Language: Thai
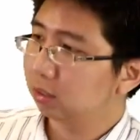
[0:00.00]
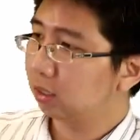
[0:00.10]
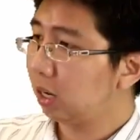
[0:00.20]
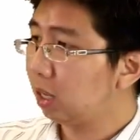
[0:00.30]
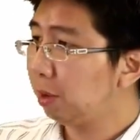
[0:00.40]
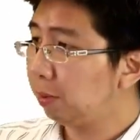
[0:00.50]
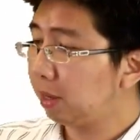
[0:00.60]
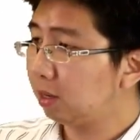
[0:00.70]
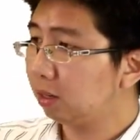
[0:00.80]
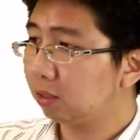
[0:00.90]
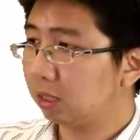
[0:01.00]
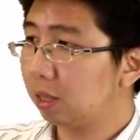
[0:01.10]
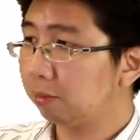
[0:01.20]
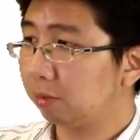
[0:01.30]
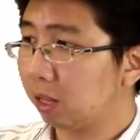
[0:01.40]
นี้จะมี pressure เส้น
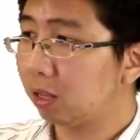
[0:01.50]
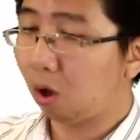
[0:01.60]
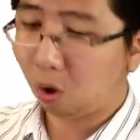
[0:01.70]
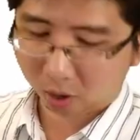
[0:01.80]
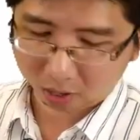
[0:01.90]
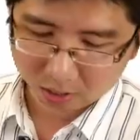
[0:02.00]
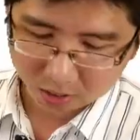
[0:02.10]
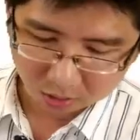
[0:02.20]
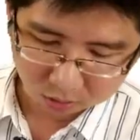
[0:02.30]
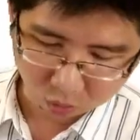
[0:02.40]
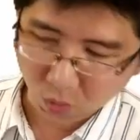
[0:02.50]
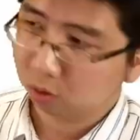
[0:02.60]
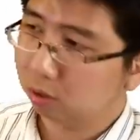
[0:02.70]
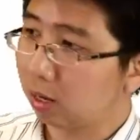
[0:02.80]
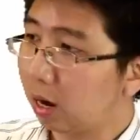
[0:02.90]
เส้นรองอะอยู่
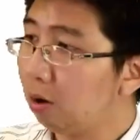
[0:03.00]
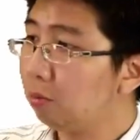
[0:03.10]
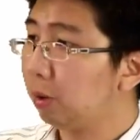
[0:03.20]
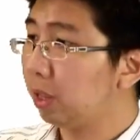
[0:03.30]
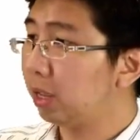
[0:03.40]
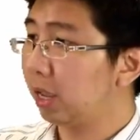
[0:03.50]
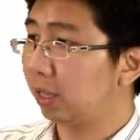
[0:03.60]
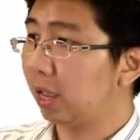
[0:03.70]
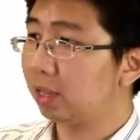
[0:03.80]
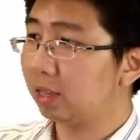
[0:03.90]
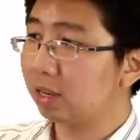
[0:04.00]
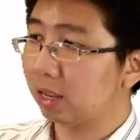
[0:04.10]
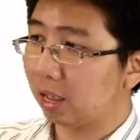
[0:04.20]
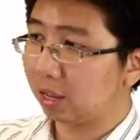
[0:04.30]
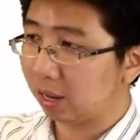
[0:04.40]
แต่แล้วมันจะเขียนแค่เส้นอย่าง
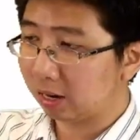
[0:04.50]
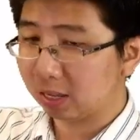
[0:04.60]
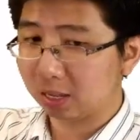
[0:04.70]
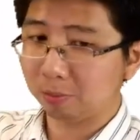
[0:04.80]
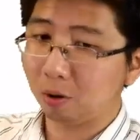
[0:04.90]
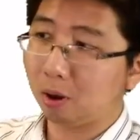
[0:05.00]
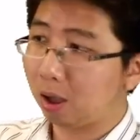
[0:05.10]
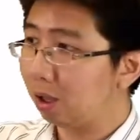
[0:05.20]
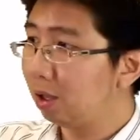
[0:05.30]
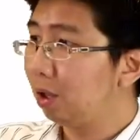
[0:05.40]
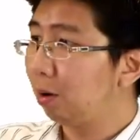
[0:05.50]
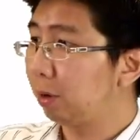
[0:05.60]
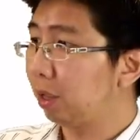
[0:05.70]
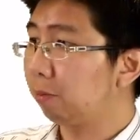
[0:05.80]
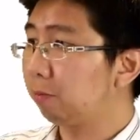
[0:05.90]
เงี้ยแค่นั้นเอง เพราะว่ามัน
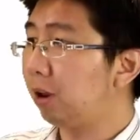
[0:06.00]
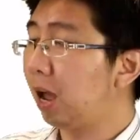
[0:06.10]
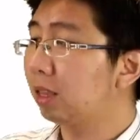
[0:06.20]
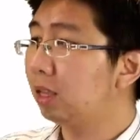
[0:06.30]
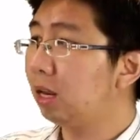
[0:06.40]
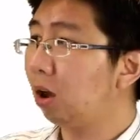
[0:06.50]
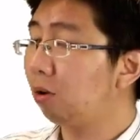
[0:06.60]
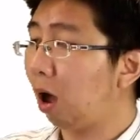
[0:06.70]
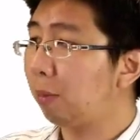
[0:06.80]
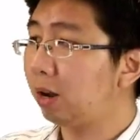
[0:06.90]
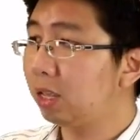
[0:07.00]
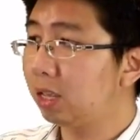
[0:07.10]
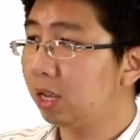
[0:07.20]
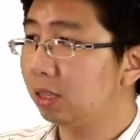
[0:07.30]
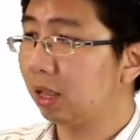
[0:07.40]
จะเวลาที่เราเอาไป
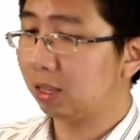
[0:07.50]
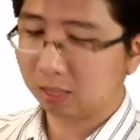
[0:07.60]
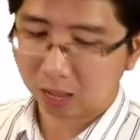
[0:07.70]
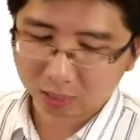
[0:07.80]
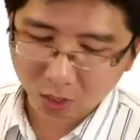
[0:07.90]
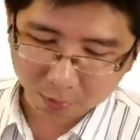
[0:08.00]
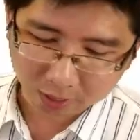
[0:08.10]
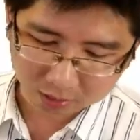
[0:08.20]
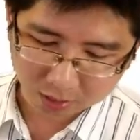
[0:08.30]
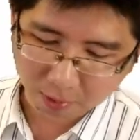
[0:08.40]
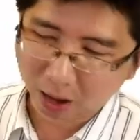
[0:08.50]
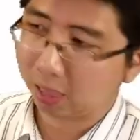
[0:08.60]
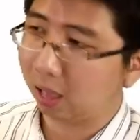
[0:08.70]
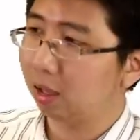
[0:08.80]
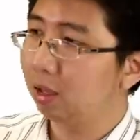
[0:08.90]
reheat เนี่ยสารที่ออกมาจากเทอร์ไบ
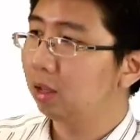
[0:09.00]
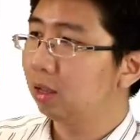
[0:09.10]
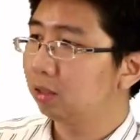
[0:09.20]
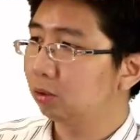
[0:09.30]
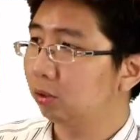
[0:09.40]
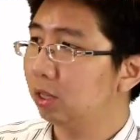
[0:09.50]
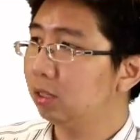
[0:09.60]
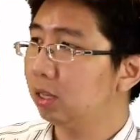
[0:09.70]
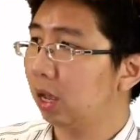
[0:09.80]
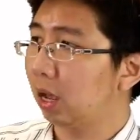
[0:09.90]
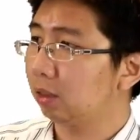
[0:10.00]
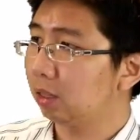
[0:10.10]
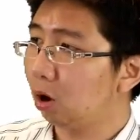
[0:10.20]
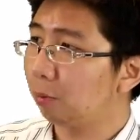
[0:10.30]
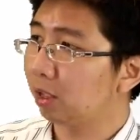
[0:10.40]
น์อะจุดที่4อ่ะ
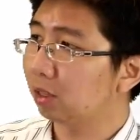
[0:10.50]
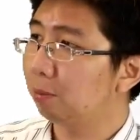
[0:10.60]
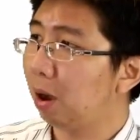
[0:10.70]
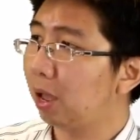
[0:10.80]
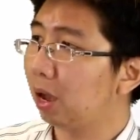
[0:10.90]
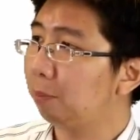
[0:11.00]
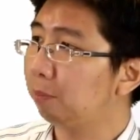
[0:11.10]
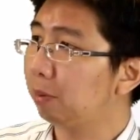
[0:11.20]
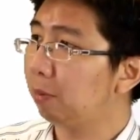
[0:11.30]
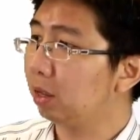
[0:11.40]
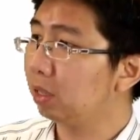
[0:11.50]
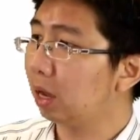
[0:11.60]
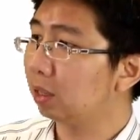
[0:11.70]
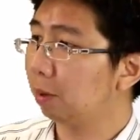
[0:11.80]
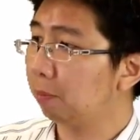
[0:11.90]
ที่ออกมาจากเทอร์ไบน์ครับมันมักยัง
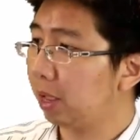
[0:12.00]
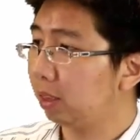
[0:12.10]
จะเป็น